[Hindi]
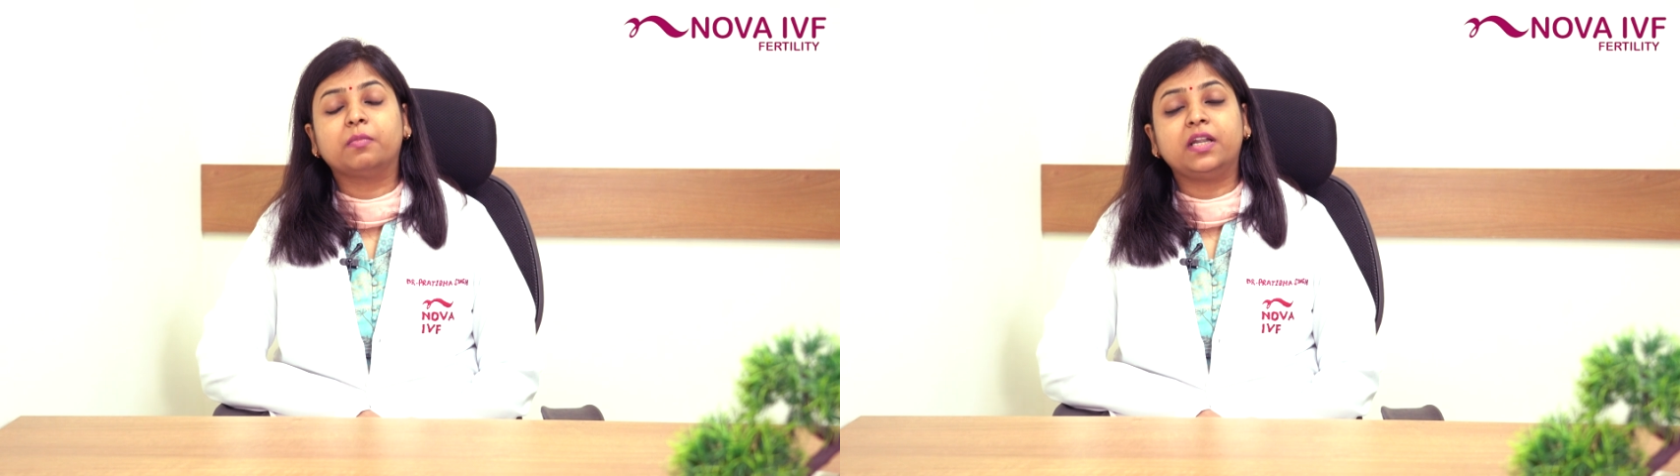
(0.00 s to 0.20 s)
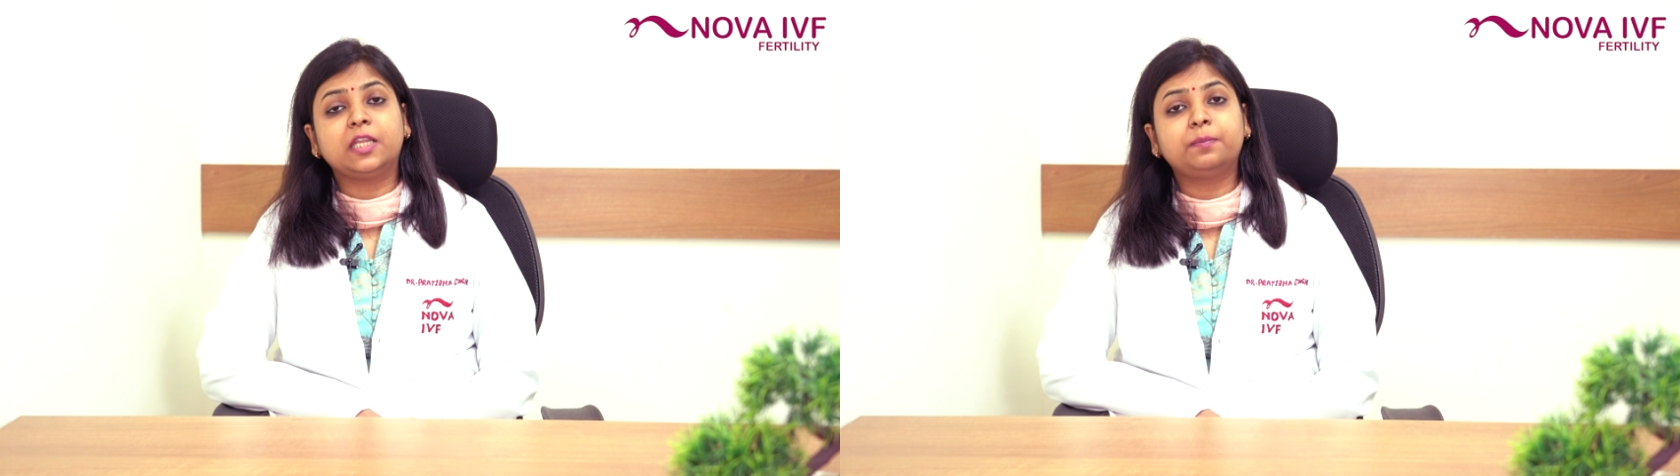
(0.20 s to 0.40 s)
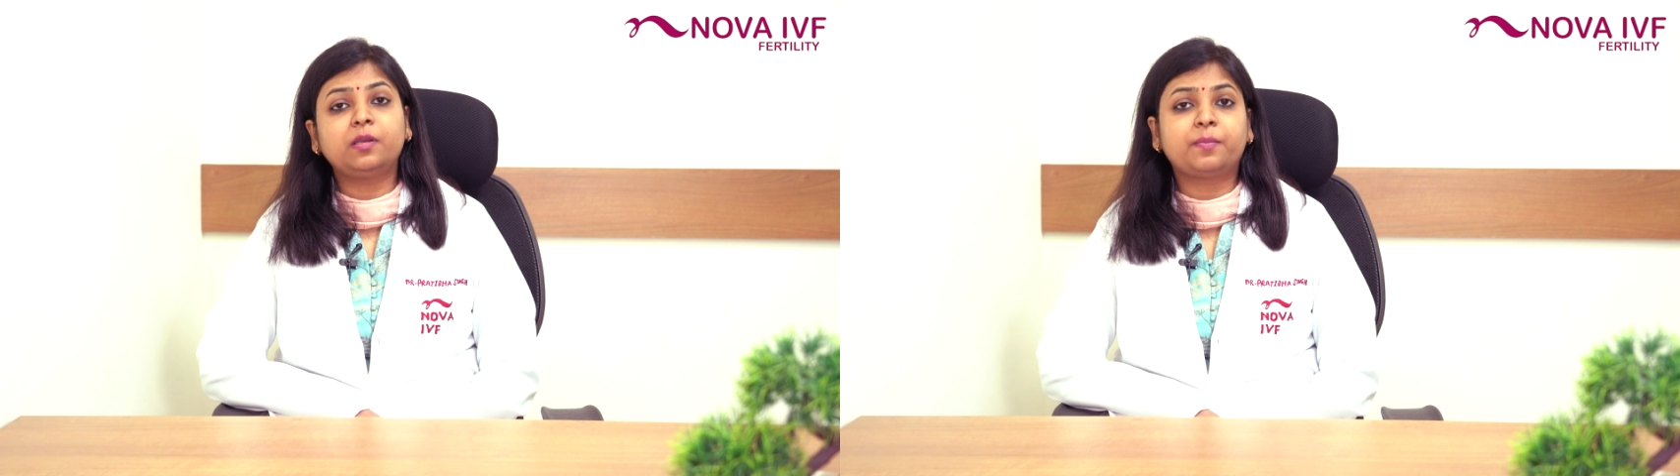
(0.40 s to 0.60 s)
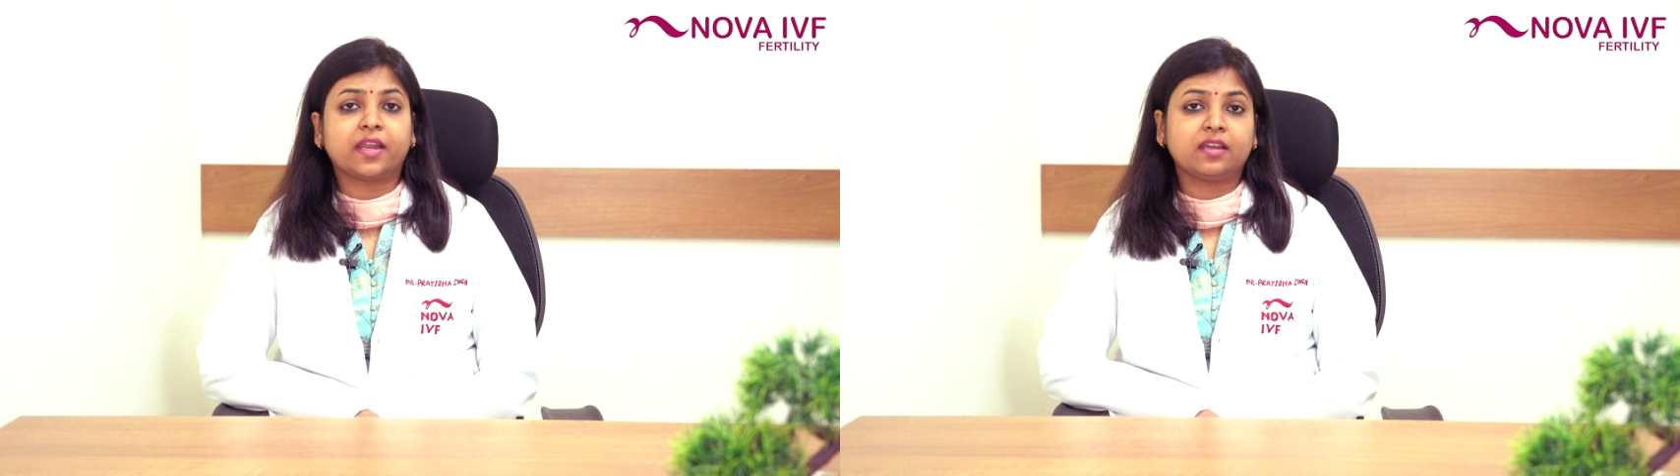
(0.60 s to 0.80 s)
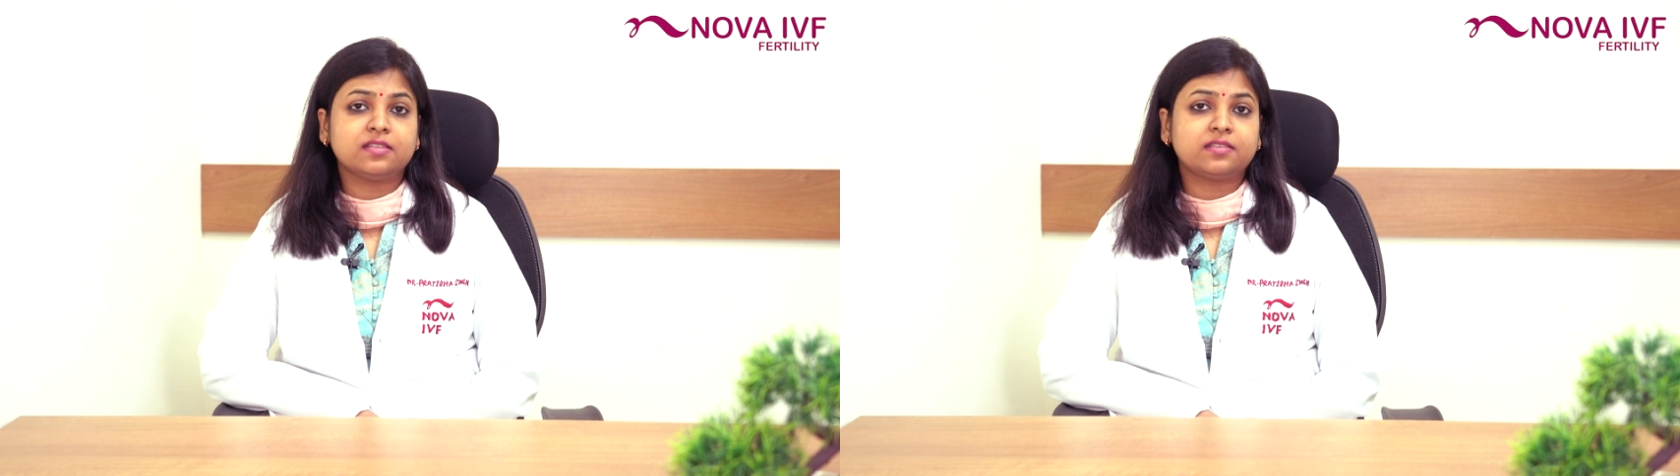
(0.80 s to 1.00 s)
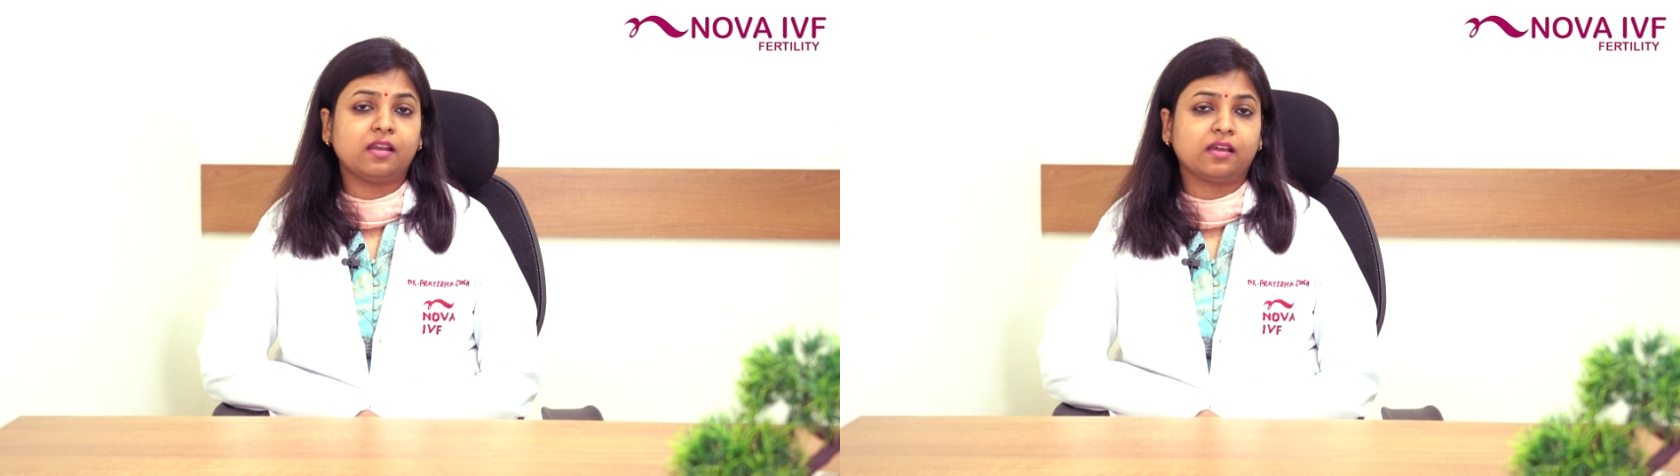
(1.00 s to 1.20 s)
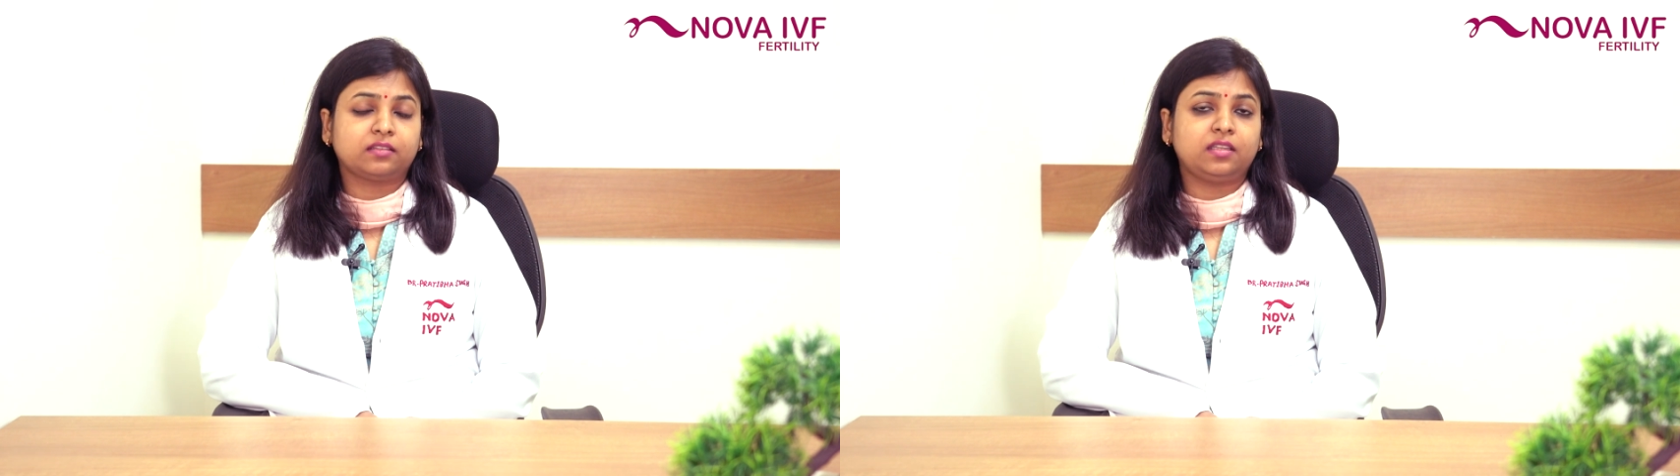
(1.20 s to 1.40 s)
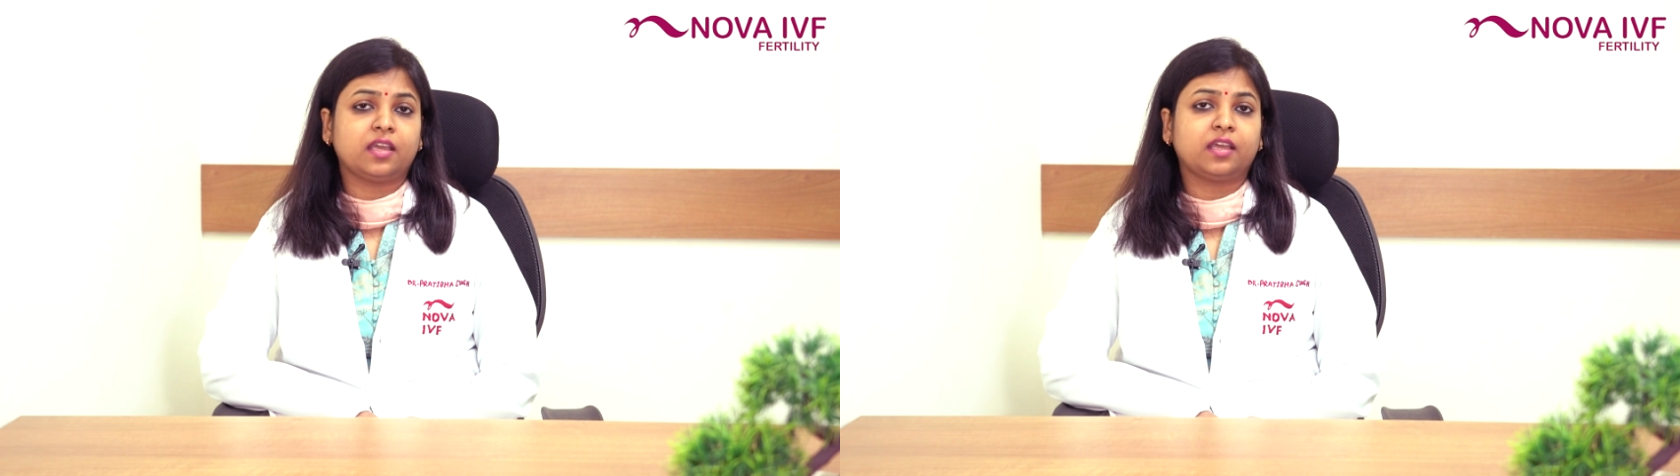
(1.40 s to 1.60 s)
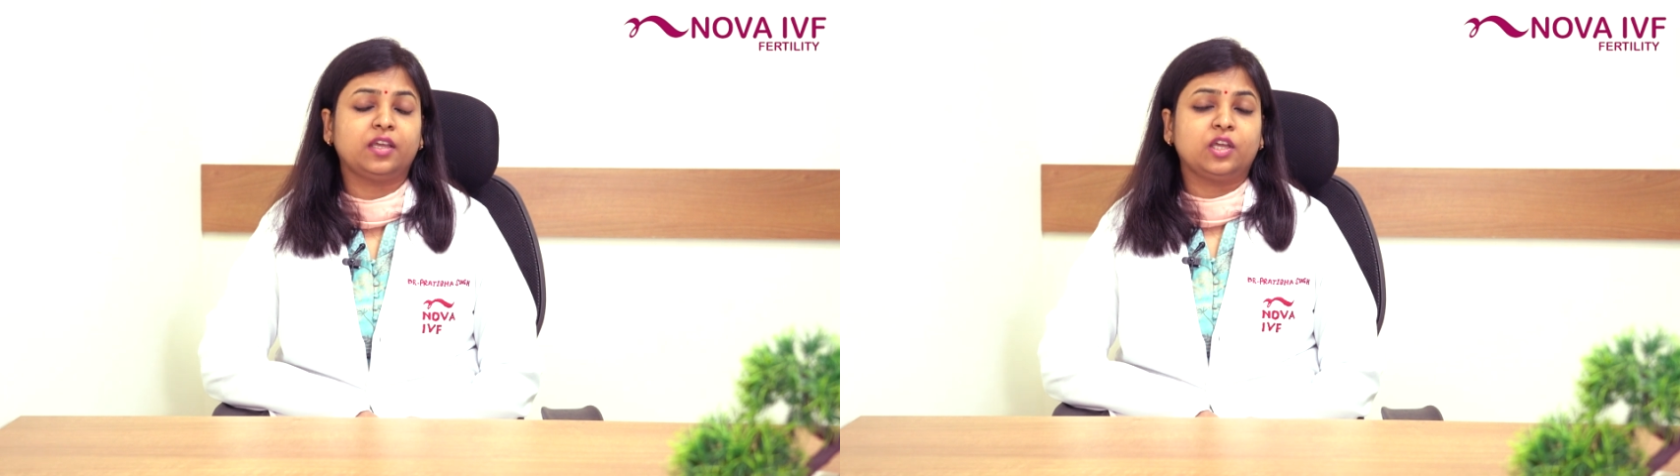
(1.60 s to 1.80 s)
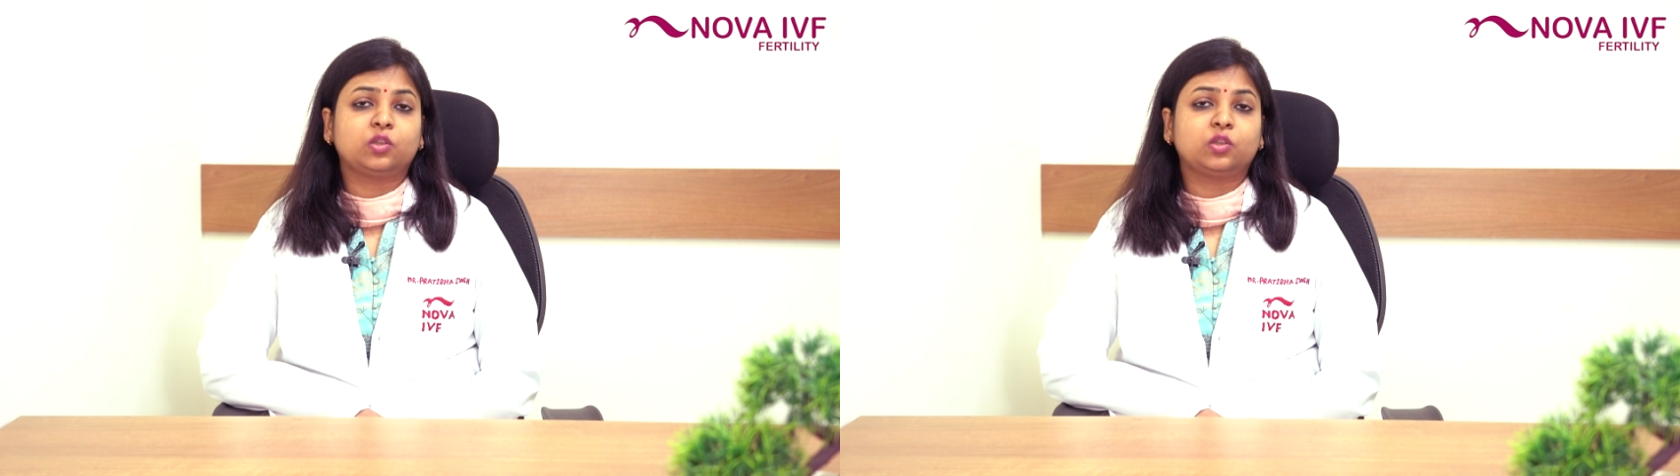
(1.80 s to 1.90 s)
मल्टीपल प्रेगनेंसी लगती है